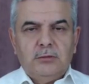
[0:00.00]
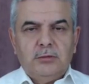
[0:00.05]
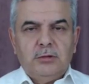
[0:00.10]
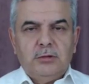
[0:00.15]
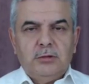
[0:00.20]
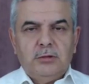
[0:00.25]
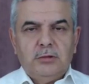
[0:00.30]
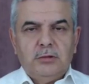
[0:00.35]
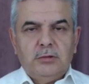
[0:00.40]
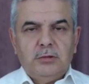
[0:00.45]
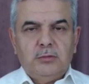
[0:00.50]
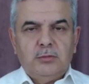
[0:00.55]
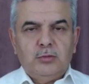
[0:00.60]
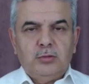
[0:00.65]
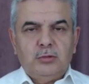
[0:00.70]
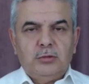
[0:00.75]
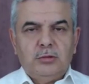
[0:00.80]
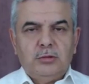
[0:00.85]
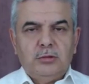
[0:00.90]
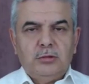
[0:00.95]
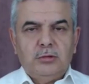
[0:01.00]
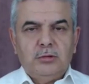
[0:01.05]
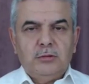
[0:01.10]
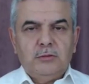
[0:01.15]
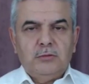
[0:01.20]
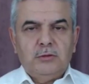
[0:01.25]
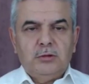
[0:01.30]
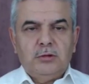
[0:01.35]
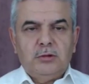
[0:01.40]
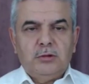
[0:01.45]
Amin ya
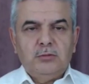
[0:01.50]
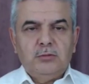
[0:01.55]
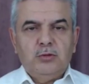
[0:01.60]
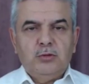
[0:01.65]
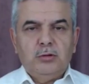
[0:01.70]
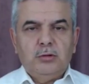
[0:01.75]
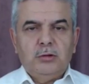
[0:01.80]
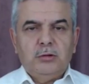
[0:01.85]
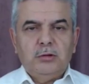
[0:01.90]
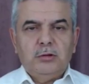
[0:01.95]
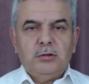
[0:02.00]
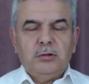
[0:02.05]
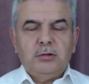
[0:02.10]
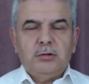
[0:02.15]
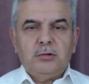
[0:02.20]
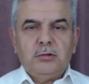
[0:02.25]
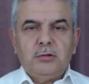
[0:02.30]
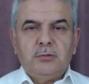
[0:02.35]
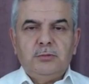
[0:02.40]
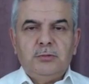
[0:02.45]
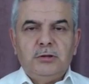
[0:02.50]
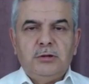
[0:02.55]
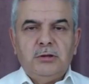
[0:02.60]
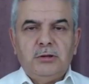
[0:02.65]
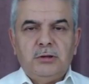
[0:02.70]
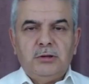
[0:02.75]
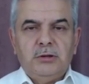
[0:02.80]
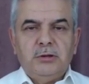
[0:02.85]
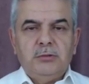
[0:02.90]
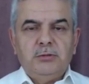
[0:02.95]
mu'in velhamdülillahi
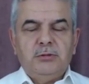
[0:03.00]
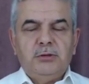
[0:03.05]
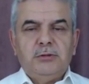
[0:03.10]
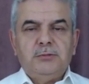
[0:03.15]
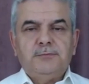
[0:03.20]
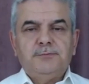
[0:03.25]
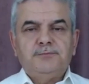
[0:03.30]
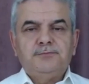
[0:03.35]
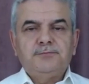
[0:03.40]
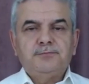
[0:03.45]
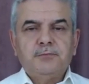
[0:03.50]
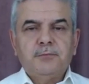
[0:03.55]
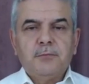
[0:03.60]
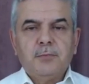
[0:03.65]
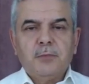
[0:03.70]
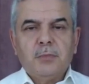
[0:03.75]
rabbil alemin.